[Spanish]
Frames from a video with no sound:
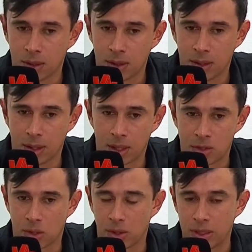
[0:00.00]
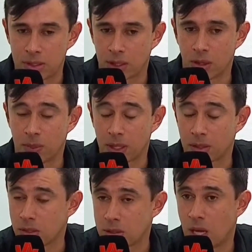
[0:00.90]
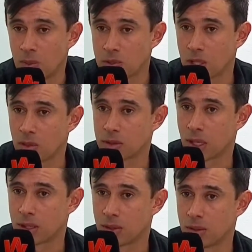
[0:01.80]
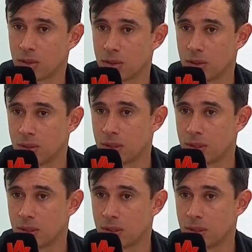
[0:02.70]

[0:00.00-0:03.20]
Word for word: y de hecho iniciando el partido estábamos encontrando